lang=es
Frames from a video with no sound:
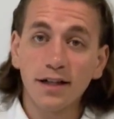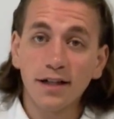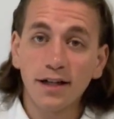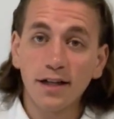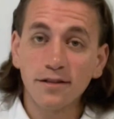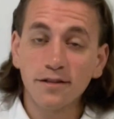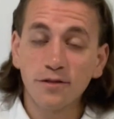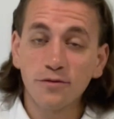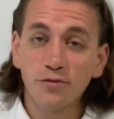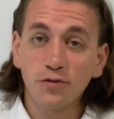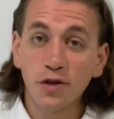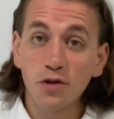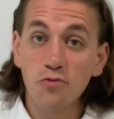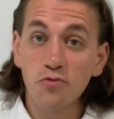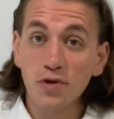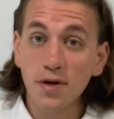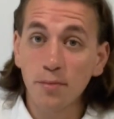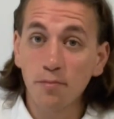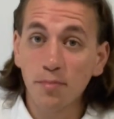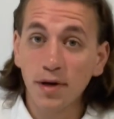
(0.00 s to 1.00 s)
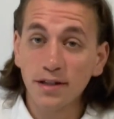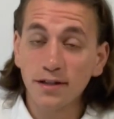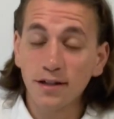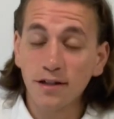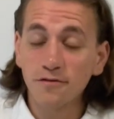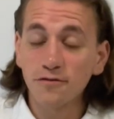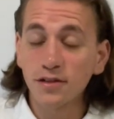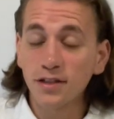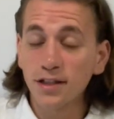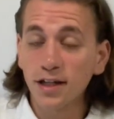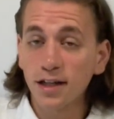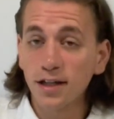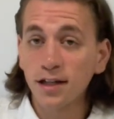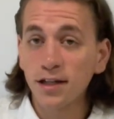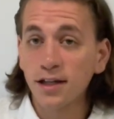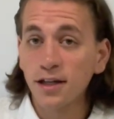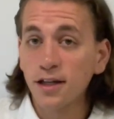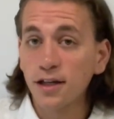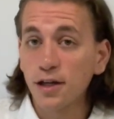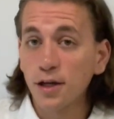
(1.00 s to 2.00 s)
casi fue un empate al final,
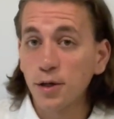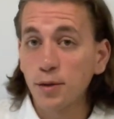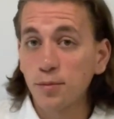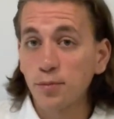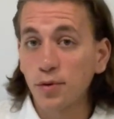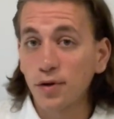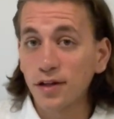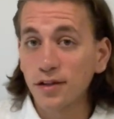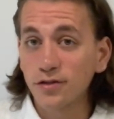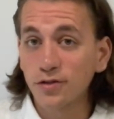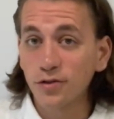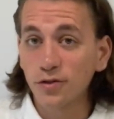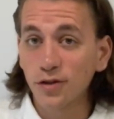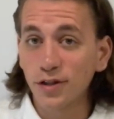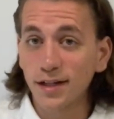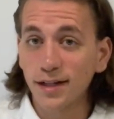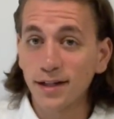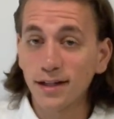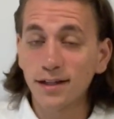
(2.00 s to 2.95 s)
por eso